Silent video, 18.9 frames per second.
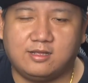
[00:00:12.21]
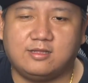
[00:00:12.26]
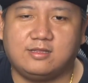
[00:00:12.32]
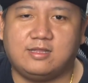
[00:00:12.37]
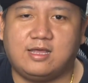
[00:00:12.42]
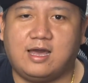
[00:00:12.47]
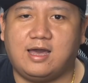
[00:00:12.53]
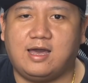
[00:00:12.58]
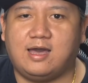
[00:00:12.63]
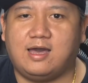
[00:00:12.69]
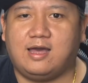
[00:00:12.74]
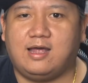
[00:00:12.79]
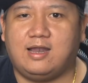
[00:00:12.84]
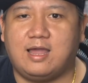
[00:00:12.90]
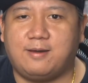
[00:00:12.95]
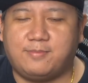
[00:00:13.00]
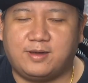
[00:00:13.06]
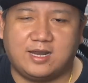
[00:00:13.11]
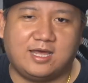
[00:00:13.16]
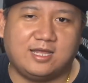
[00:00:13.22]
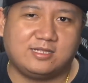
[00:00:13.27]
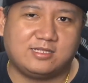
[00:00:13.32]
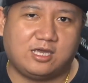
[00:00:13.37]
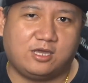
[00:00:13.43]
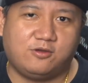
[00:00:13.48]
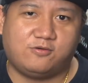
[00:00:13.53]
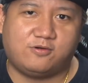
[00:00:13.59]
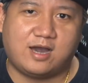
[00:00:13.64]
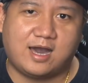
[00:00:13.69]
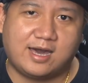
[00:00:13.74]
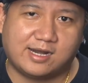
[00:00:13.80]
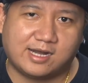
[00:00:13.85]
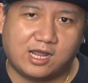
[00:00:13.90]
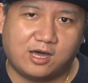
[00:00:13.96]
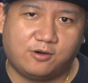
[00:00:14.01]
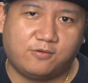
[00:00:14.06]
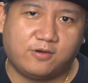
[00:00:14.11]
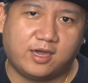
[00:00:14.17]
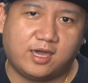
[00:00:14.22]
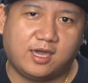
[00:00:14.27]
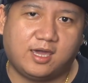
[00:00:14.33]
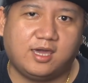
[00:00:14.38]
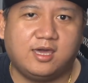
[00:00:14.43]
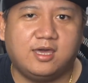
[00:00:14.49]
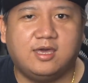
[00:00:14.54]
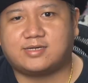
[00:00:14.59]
na labanan ngayong araw eh